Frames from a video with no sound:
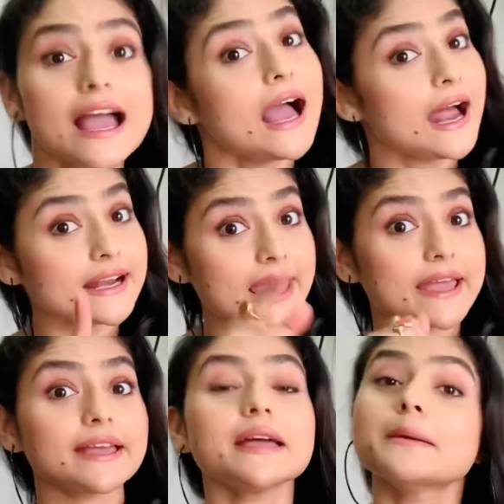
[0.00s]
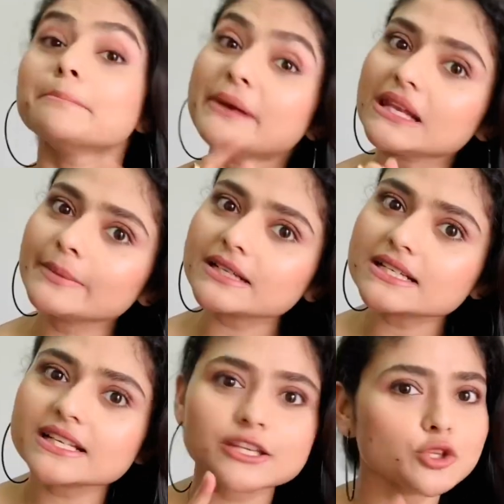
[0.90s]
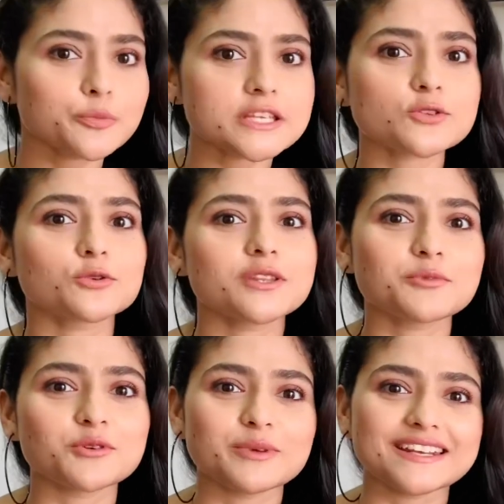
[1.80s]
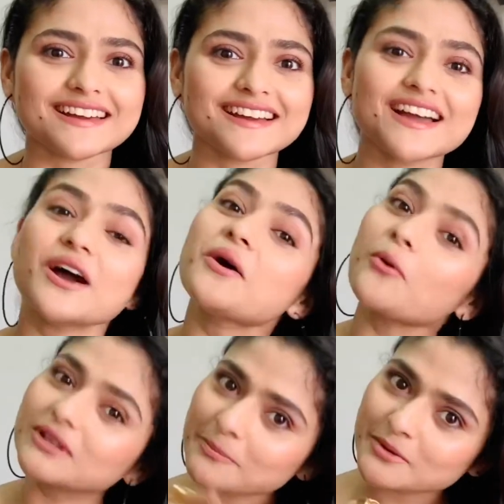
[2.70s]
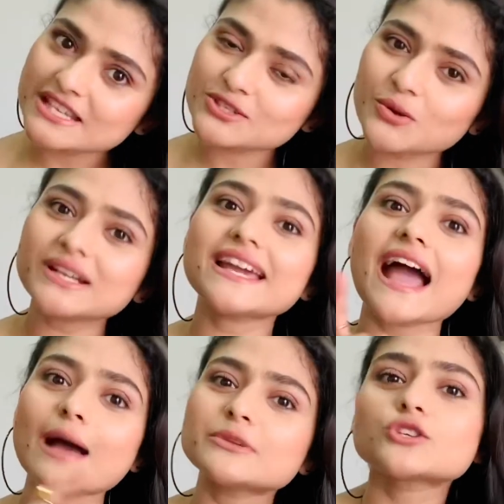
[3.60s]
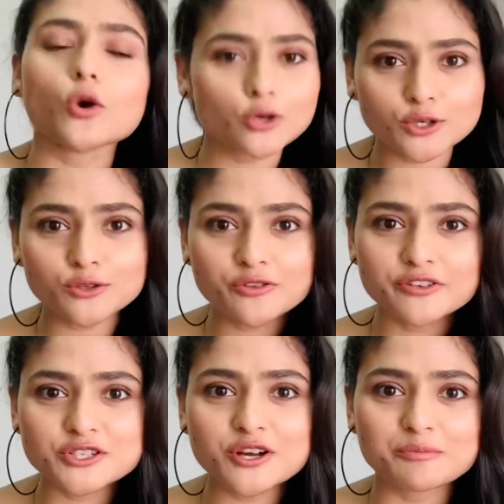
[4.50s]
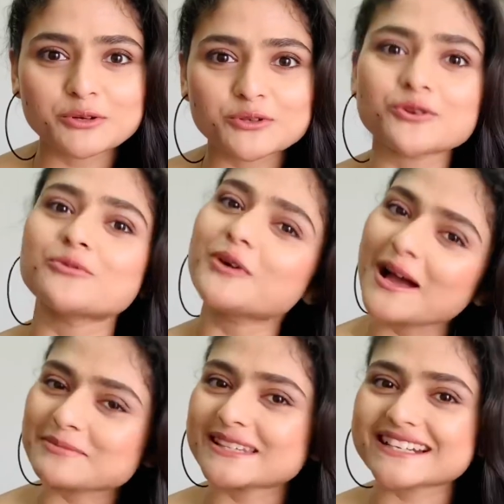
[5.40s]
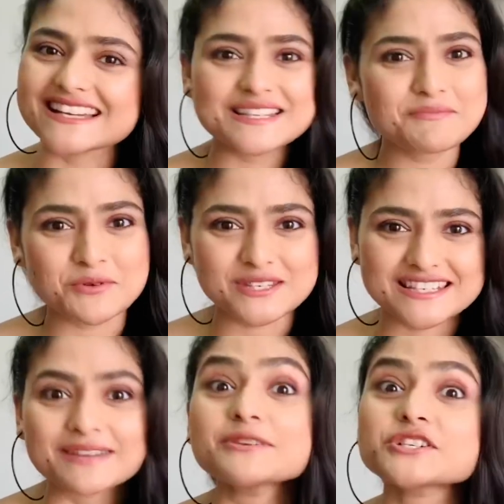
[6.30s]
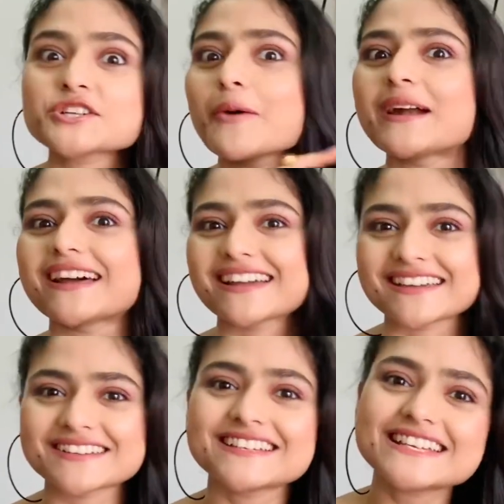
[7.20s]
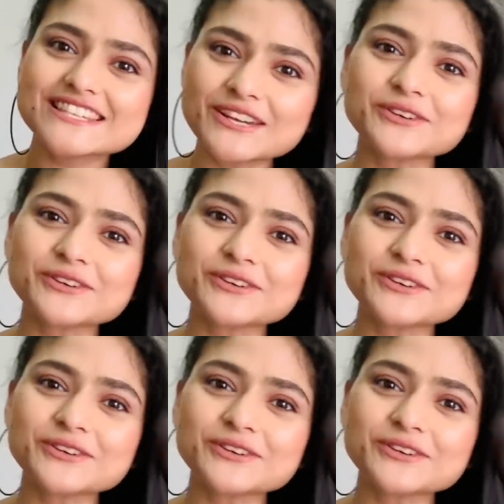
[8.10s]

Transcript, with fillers: আর হ্যাঁ বেল বাটনটা কিন্তু প্রেস করতে ভুলবেন না ওটা প্রেস করলে আমি যখনই কোনো ভিডিও আপলোড করব আপনাদের কাছে পৌঁছে যাবে সবার আগে সো